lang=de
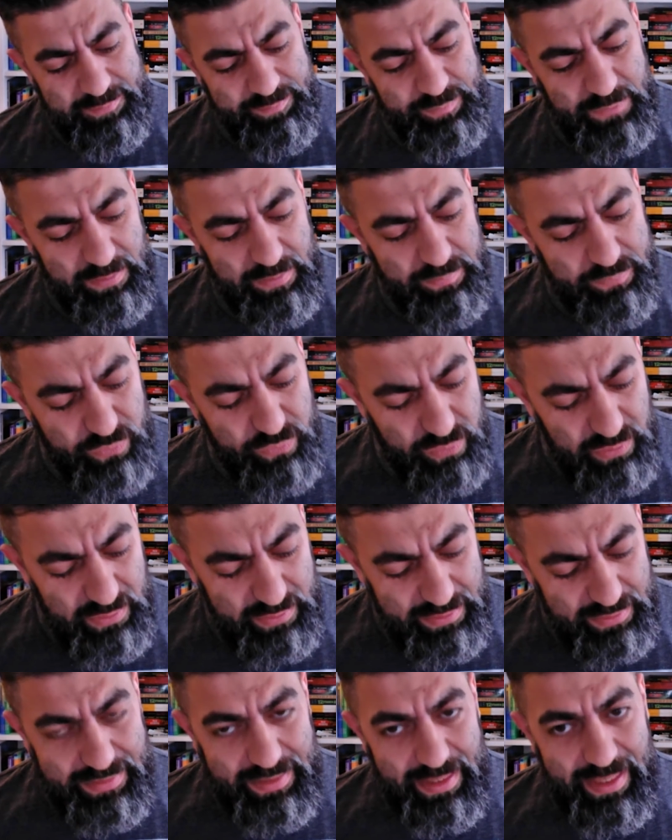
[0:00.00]
Buch
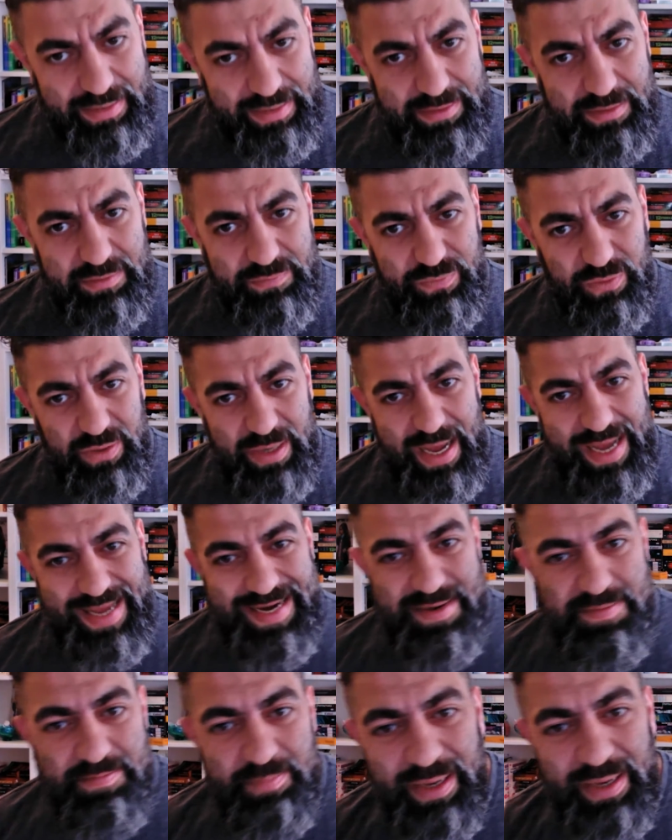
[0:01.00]
äh, handelt von
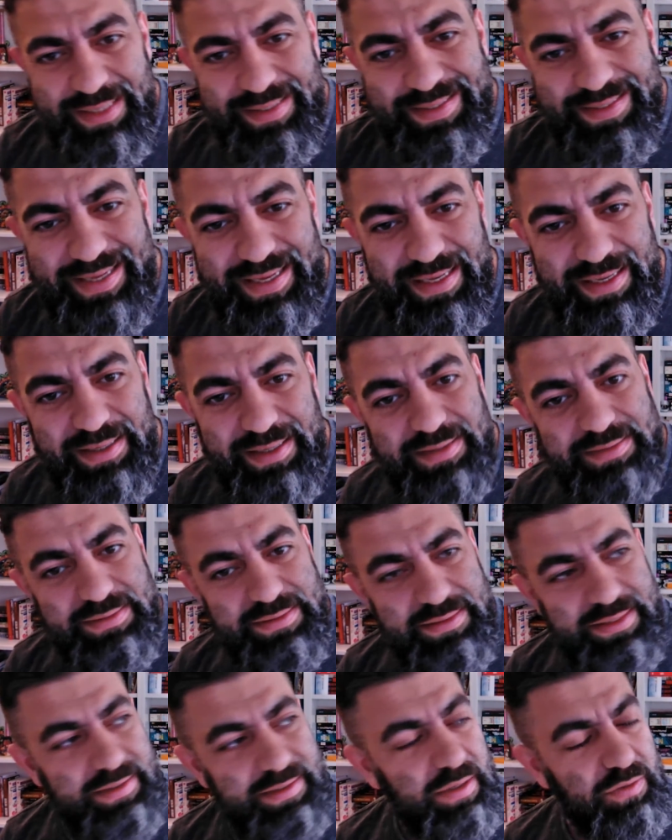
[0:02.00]
einem Mann, der,
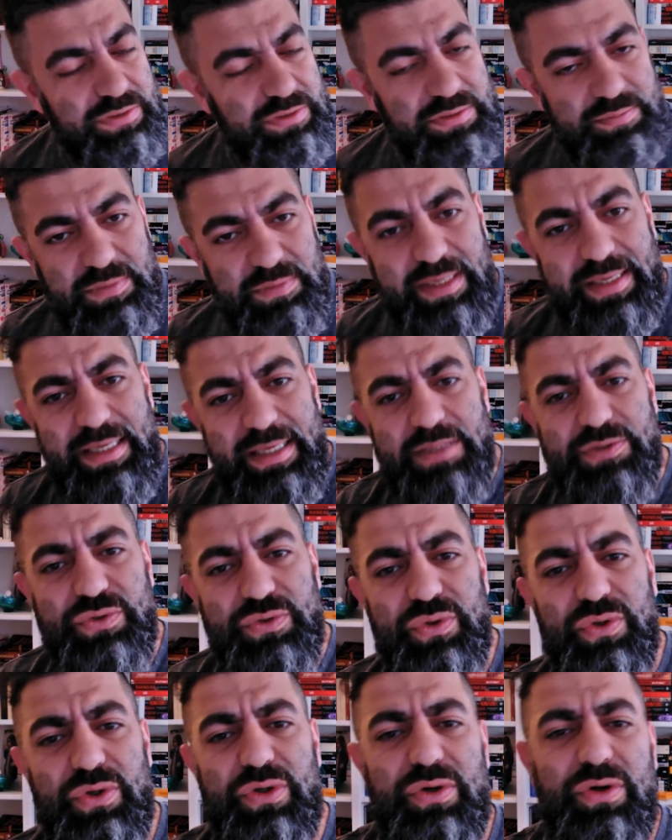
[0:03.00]
der aus dem Krieg
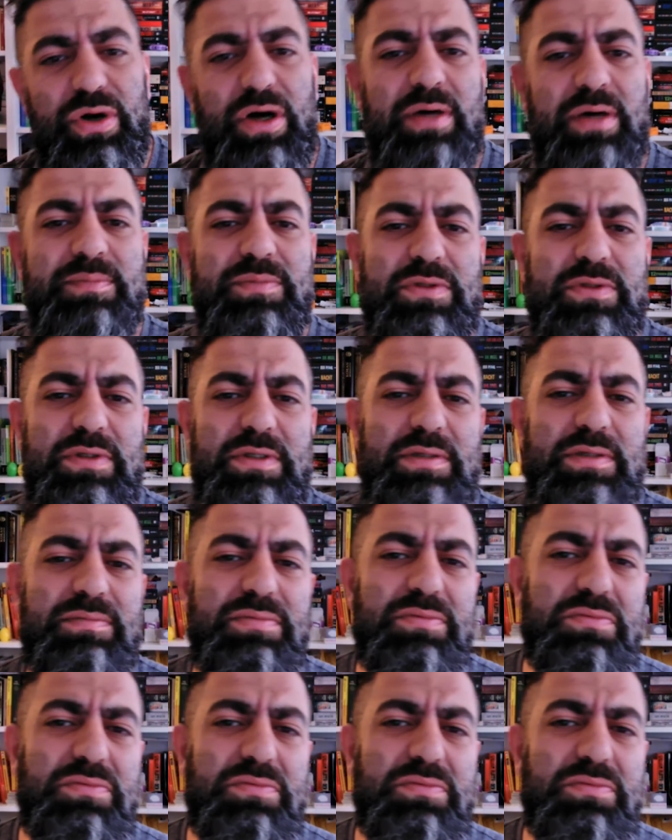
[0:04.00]
zurückkommt äh,